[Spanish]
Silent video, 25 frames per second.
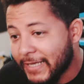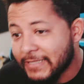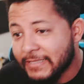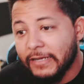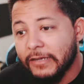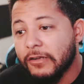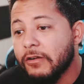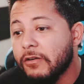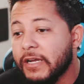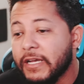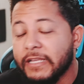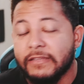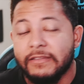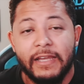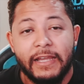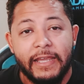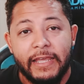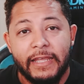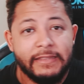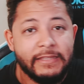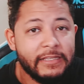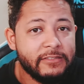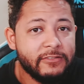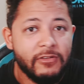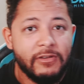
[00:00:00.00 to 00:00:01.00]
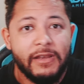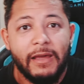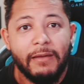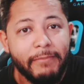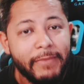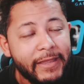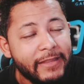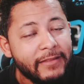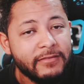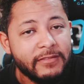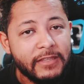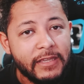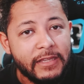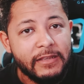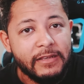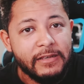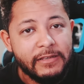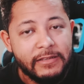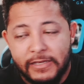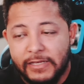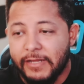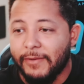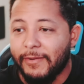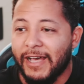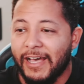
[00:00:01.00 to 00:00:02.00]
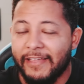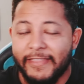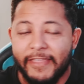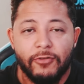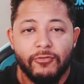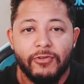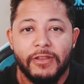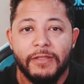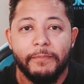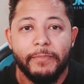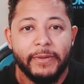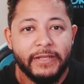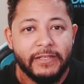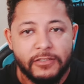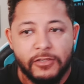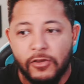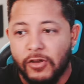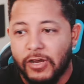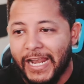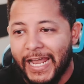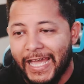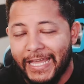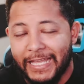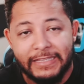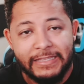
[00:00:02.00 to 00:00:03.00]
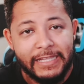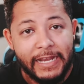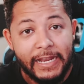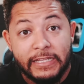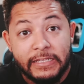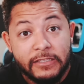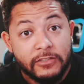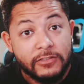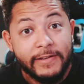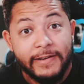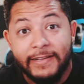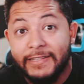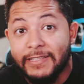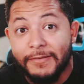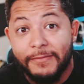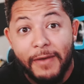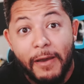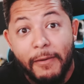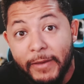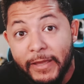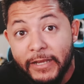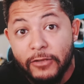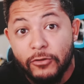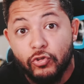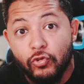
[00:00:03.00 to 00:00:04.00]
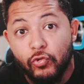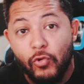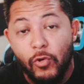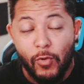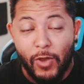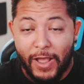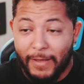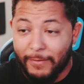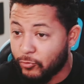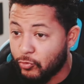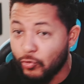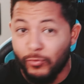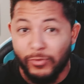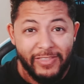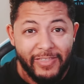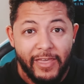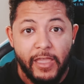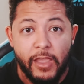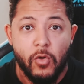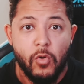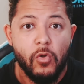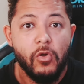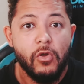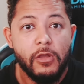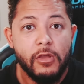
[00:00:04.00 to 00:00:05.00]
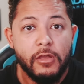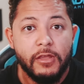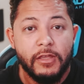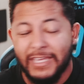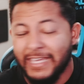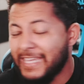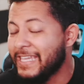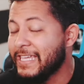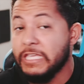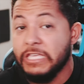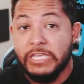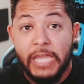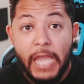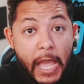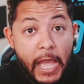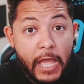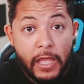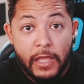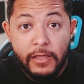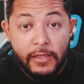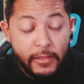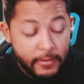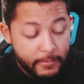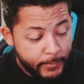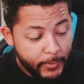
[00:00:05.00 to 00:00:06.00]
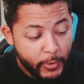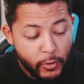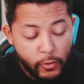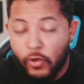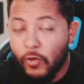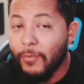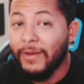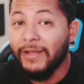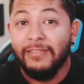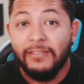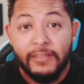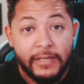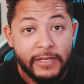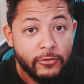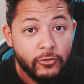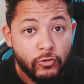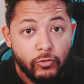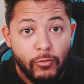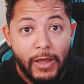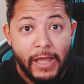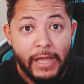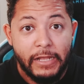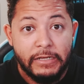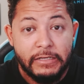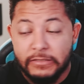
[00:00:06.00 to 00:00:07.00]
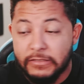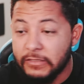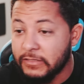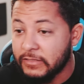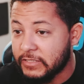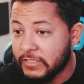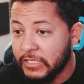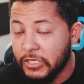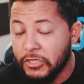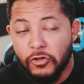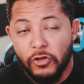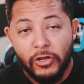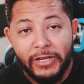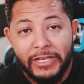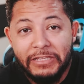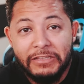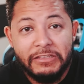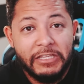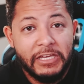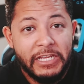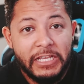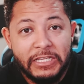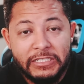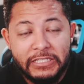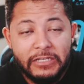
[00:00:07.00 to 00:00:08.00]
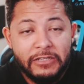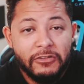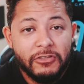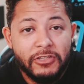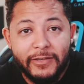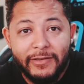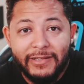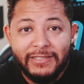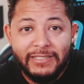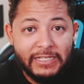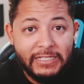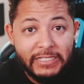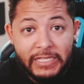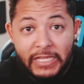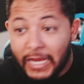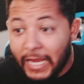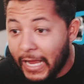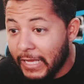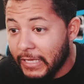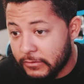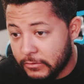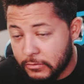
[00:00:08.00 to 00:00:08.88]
pasa con esta? Que esta solamente le vas a dar una impresión a la gente. La gente solamente va a ver tu, tu video y ya pero no va a interactuar. Si no le interesa, no te va a hacer ni